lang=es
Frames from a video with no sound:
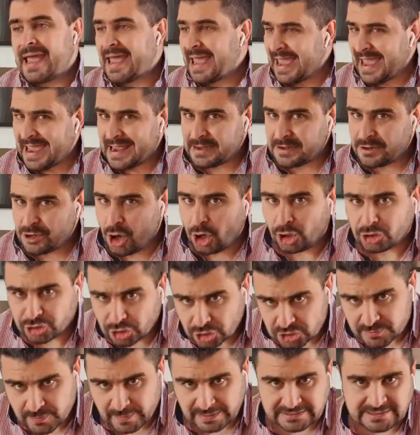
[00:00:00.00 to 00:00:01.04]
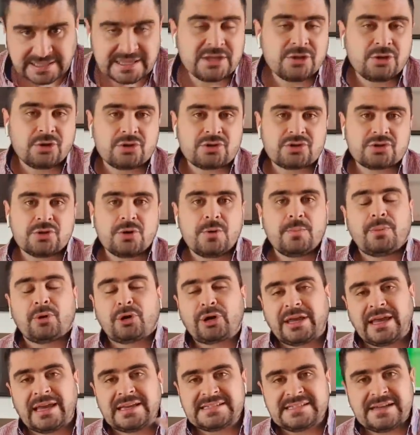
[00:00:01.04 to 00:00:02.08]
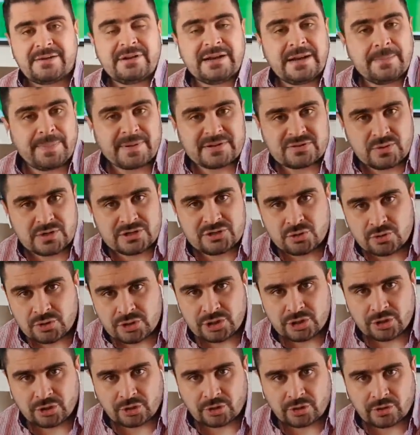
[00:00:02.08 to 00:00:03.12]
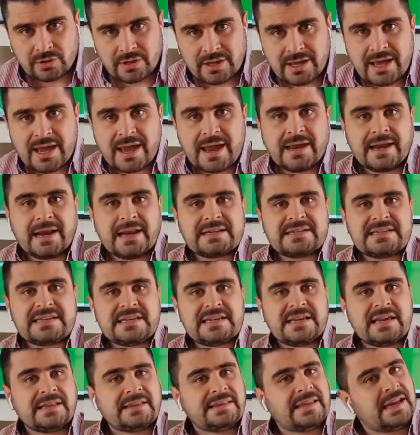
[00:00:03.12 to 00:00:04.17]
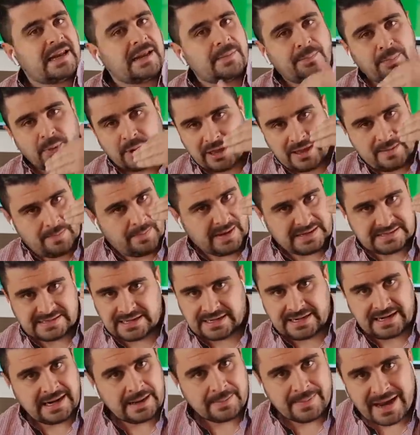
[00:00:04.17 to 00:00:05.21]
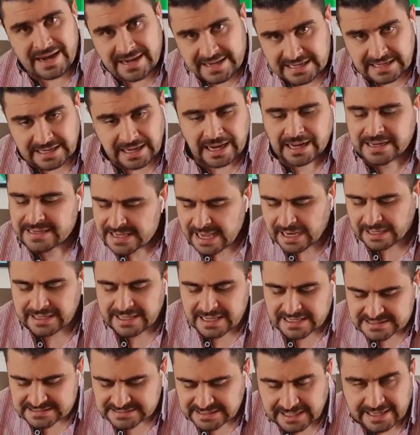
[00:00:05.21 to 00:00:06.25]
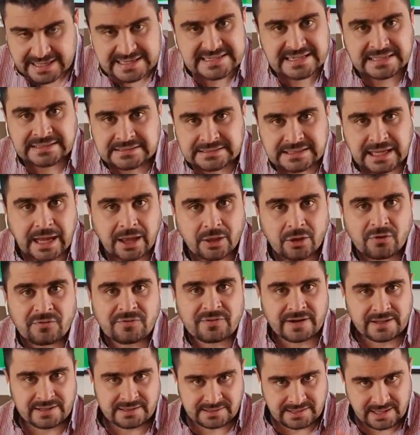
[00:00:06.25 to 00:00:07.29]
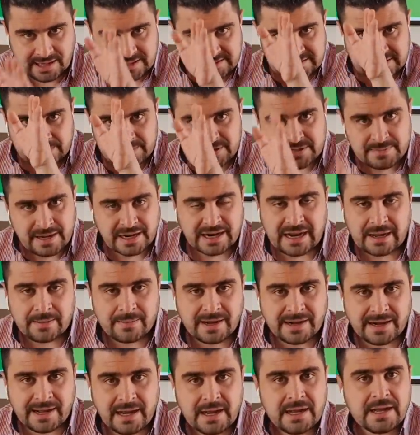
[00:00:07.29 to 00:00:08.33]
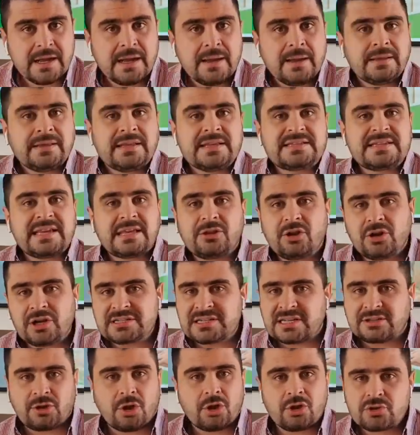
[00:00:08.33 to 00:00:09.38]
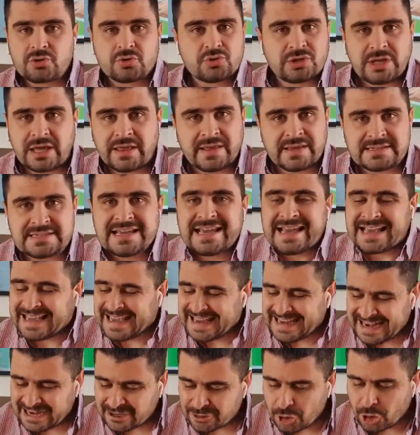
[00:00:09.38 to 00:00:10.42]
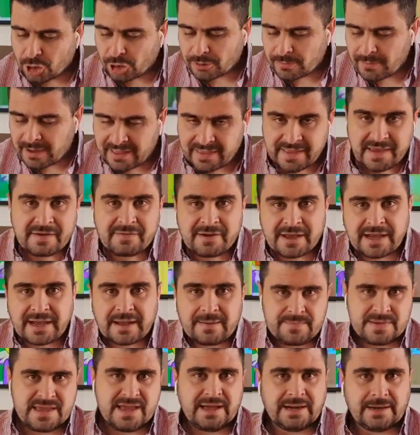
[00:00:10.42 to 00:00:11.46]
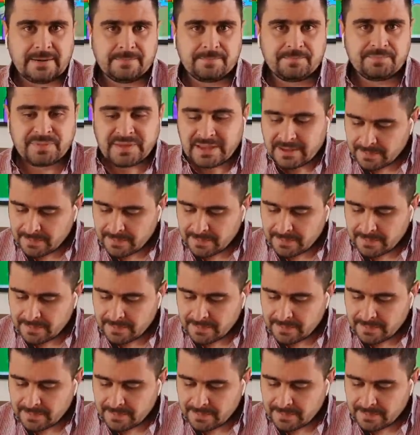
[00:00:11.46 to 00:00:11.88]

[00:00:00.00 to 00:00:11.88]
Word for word: en otros partidos, porque esta vez le pasó a Junior, en el siguiente le puede pasar al América. Y aquí estaré sentado frente a esta misma cámara diciéndoles a todos ustedes que la norma debe cambiar.